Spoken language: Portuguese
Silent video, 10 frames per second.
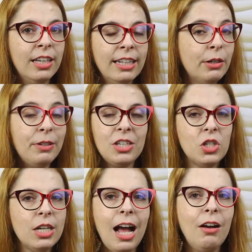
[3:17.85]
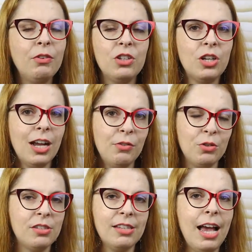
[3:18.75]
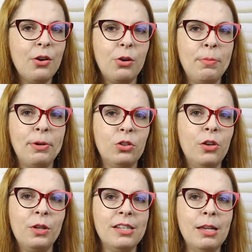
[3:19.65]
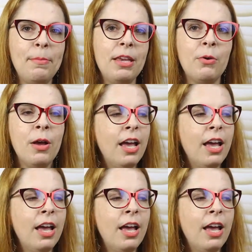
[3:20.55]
Então eles tiravam, eles chegavam no ensaio com o repertório que eles sabiam.